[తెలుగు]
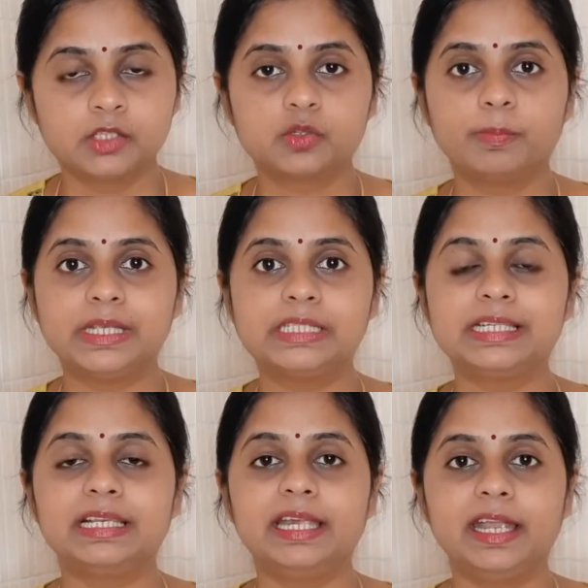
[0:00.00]
సో
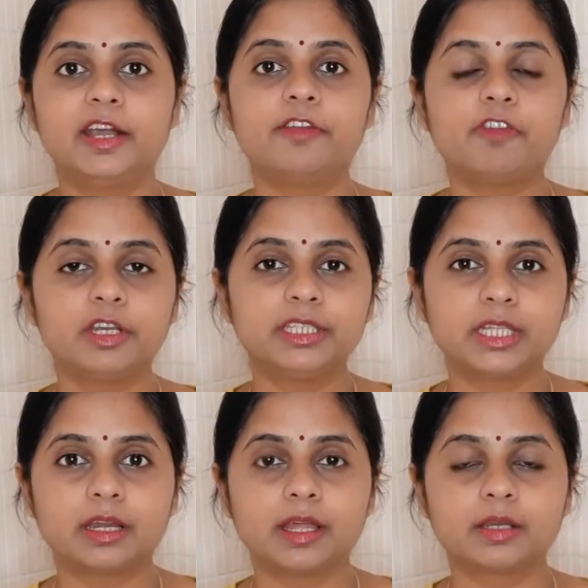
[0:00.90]
బేసిక్లీ హెయిర్ ఫాల్ని
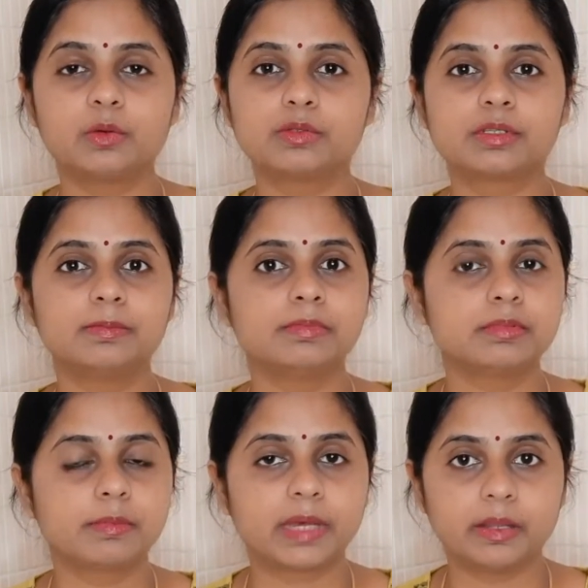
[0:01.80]
తగ్గడానికి కోసం
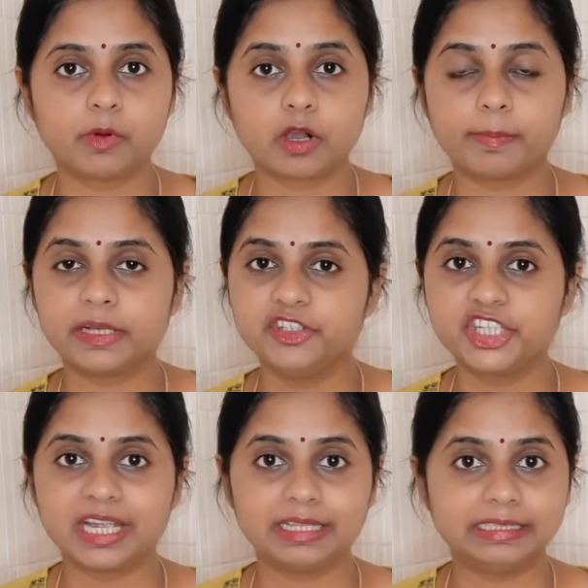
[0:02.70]
మనం ఒక
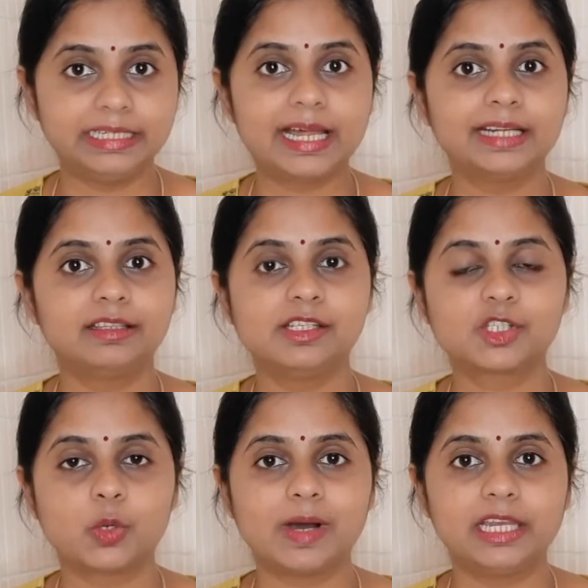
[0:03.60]
మంచి హెల్దీ డైట్
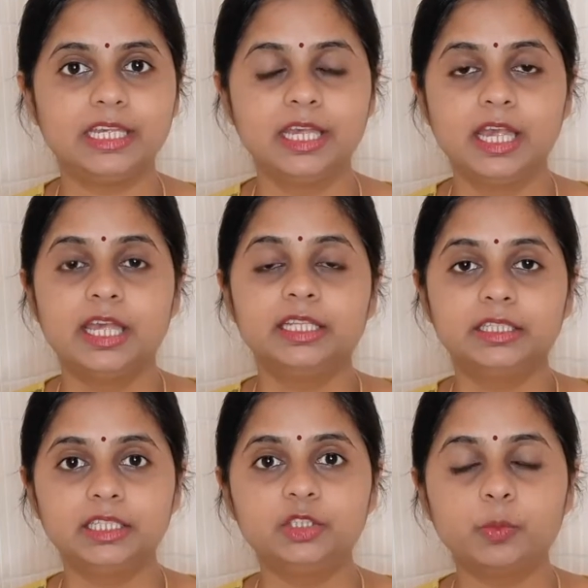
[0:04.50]
తీసుకోవాలి
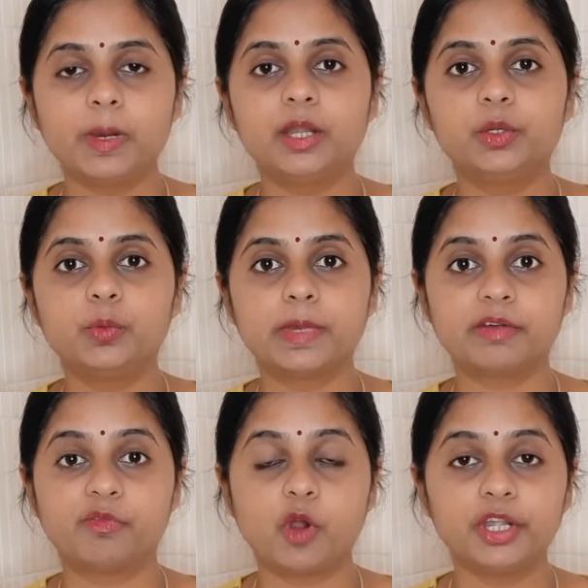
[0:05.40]
దీంతో పాటు మన
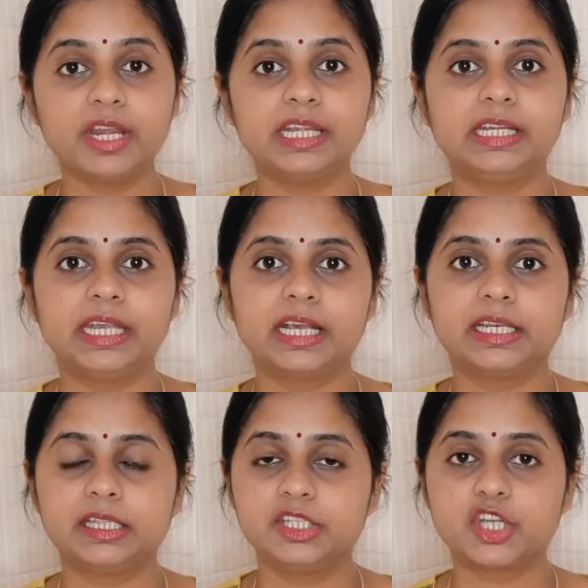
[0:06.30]
వాటర్ ఇంటేక్
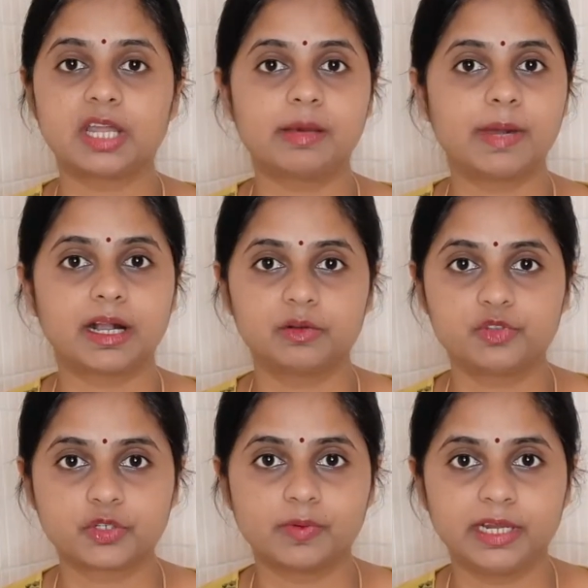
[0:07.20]
అనేది చాలా బాగా
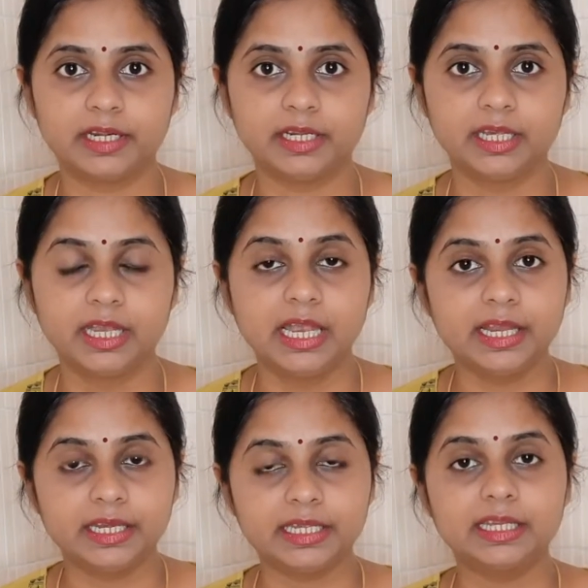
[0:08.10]
ఉంచుకోవాలండి
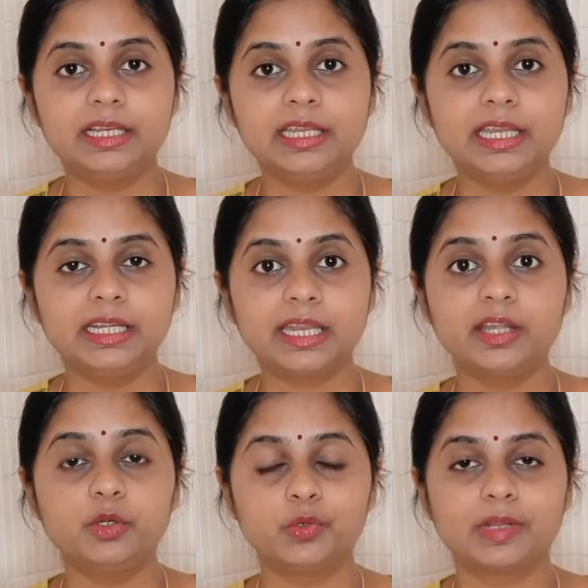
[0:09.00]
నియర్లీ
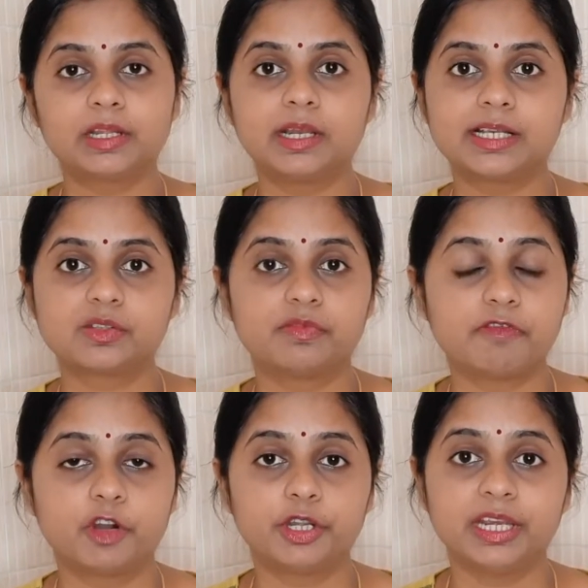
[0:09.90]
టెన్ టు ట్వెల్వ్ గ్లాస్ ఆఫ్
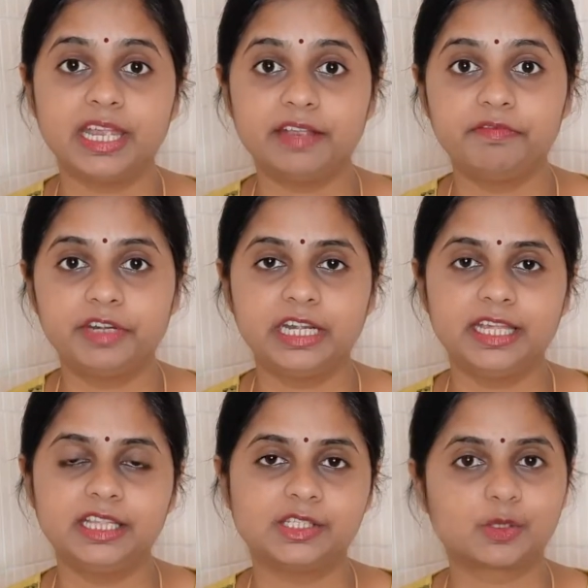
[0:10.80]
వాటర్
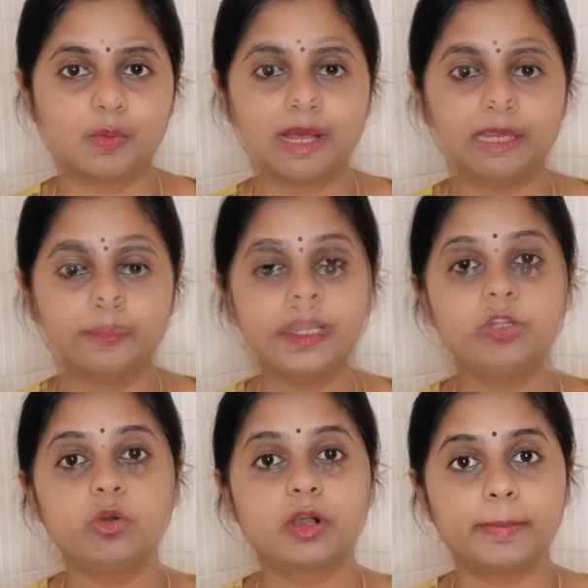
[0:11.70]
ఎవ్రీడే తీసుకోవాలి దీంతో
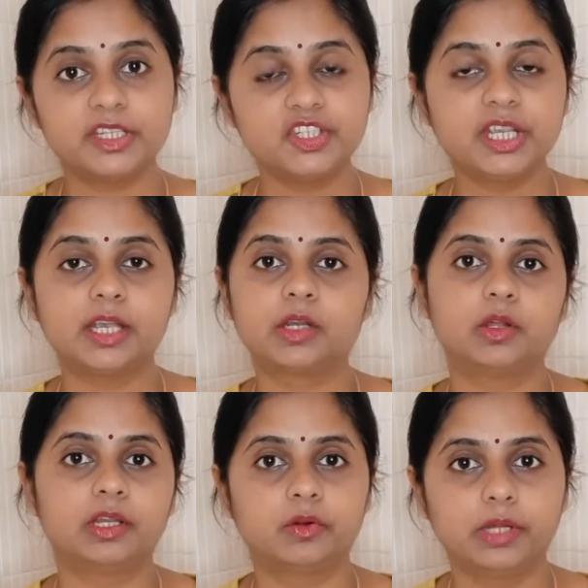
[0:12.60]
పాటు ఒక మంచి హెయిర్
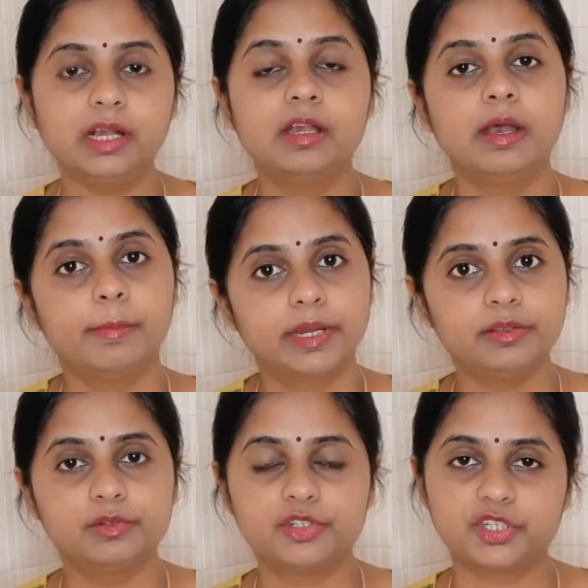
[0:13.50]
ఆయిల్ కూడా మనం
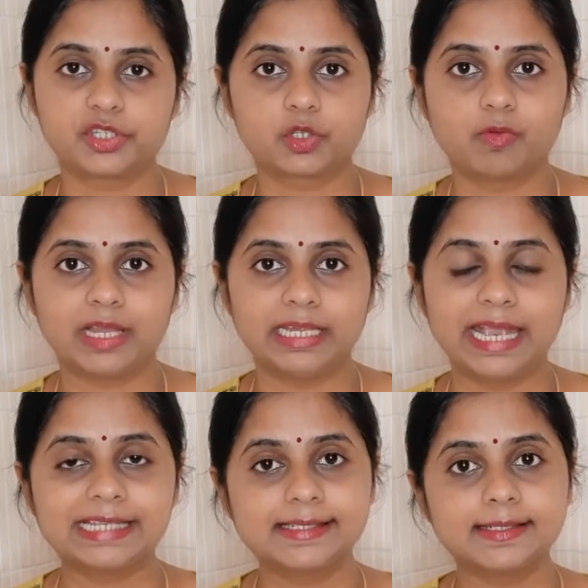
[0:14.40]
యూస్ చేసుకోవాలి
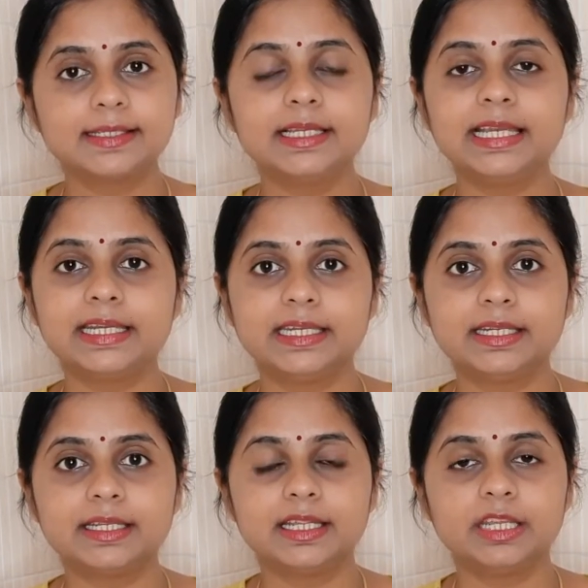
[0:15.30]
ఎక్స్టర్నలీ అండ్
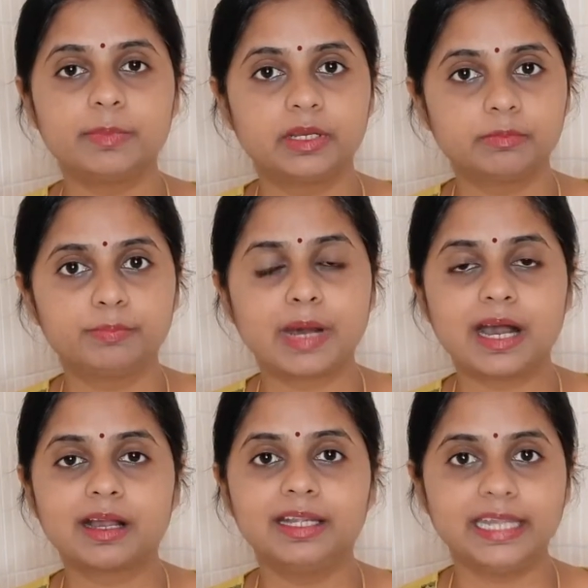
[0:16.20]
ఇంటర్నలీ మనం
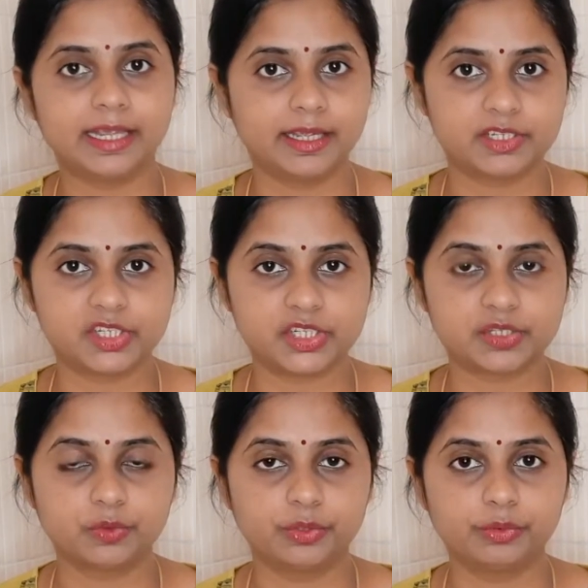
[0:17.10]
బాగా టేక్ కేర్
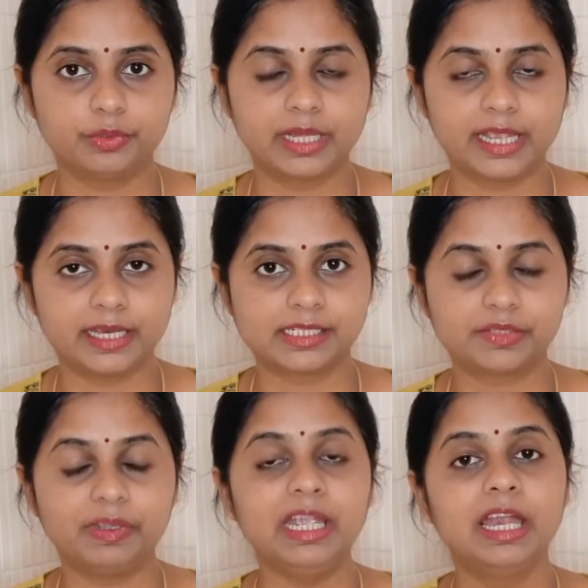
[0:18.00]
చేసుకుంటూ ఉంటే
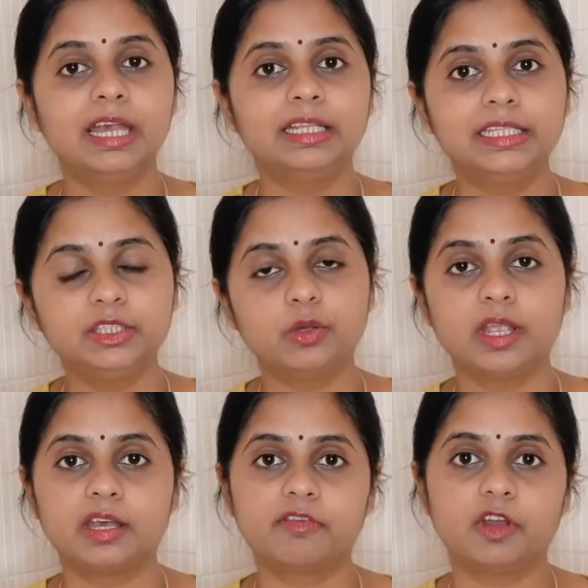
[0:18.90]
హెయిర్స్వి దీంతో
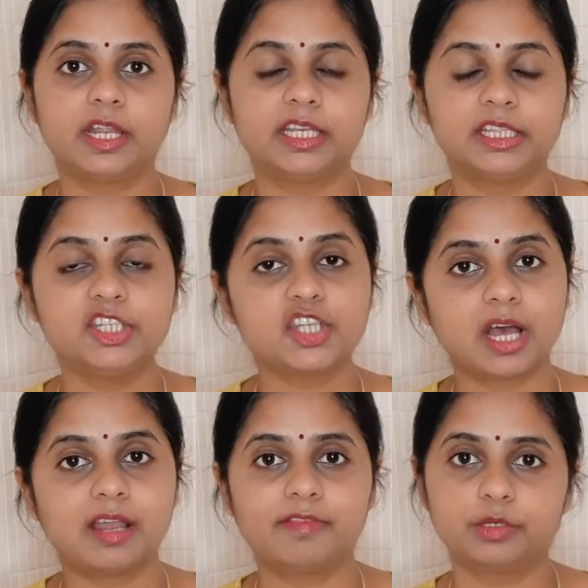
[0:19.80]
హెయిర్ ఫాల్ అనేది
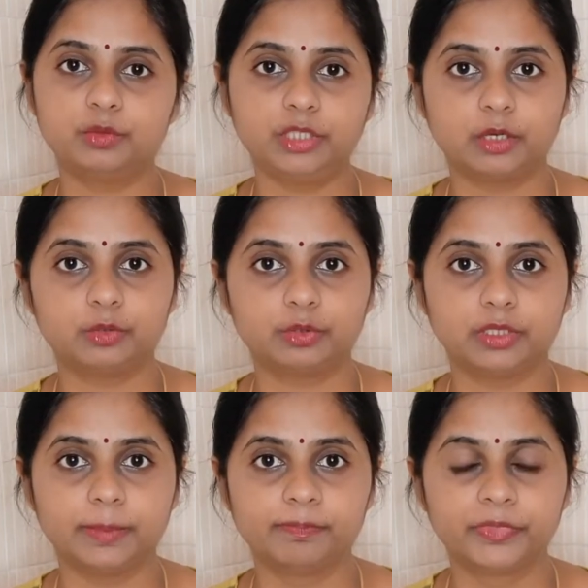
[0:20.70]
చాలా వరకు తగ్గుతుంది